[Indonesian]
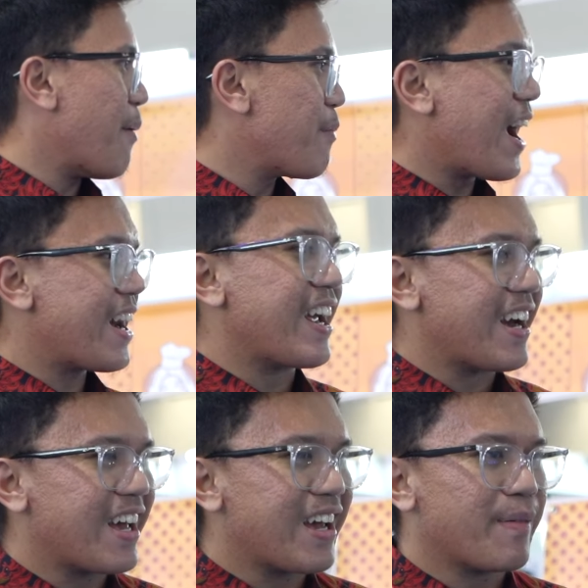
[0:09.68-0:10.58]
kami
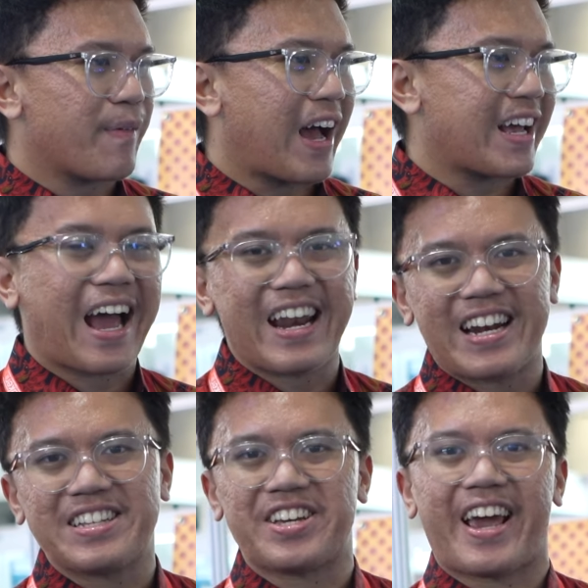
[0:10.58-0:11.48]
hari ini lagi
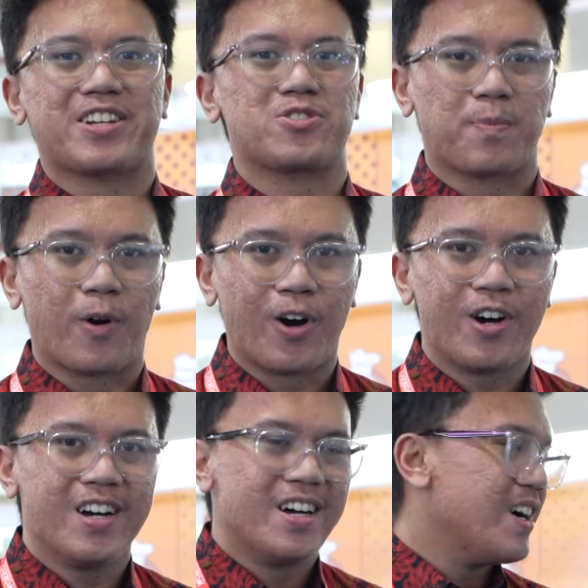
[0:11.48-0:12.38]
ada di G
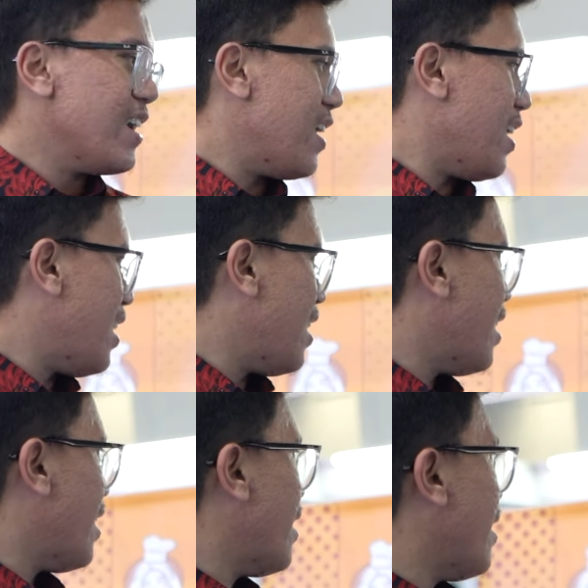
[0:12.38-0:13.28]
Expo. Uh,